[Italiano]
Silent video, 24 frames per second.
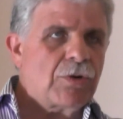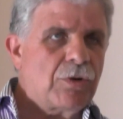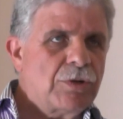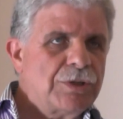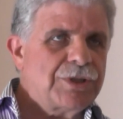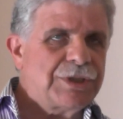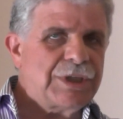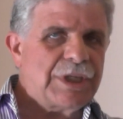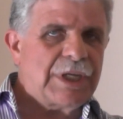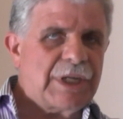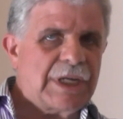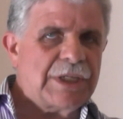
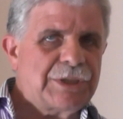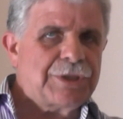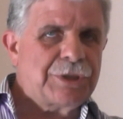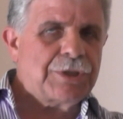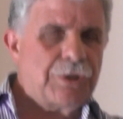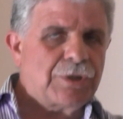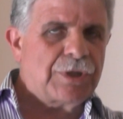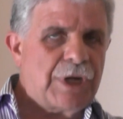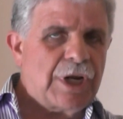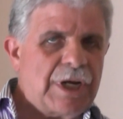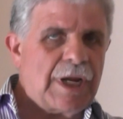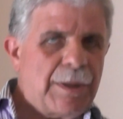
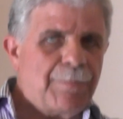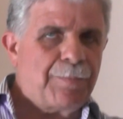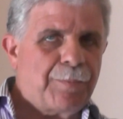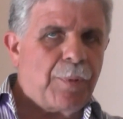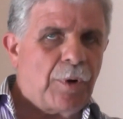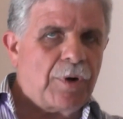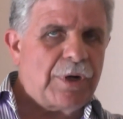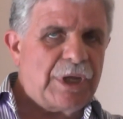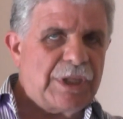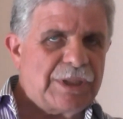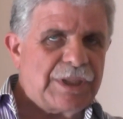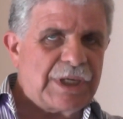considerazione né
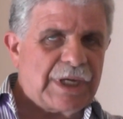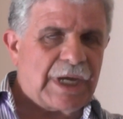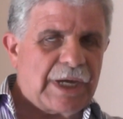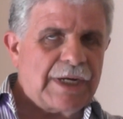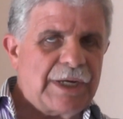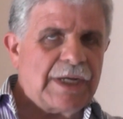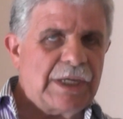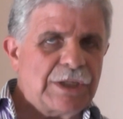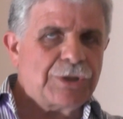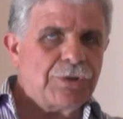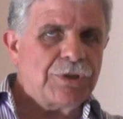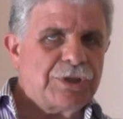politica
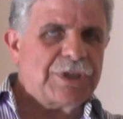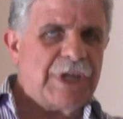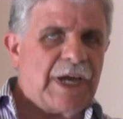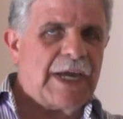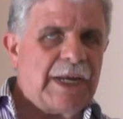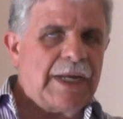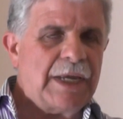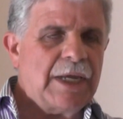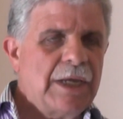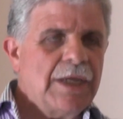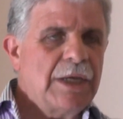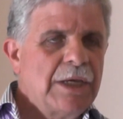né
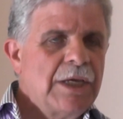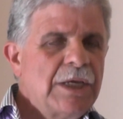sociale